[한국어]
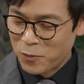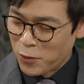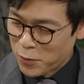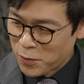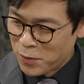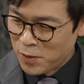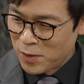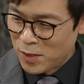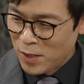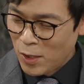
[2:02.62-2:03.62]
물론
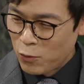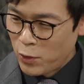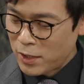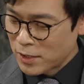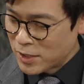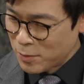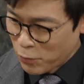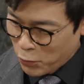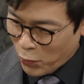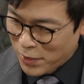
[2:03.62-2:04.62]
후에 다시
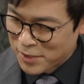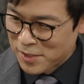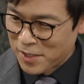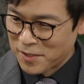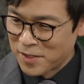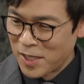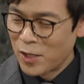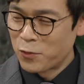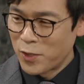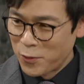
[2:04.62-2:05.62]
집으로 돌아왔을 때는
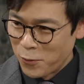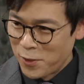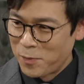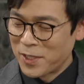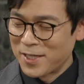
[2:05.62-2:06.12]
되돌려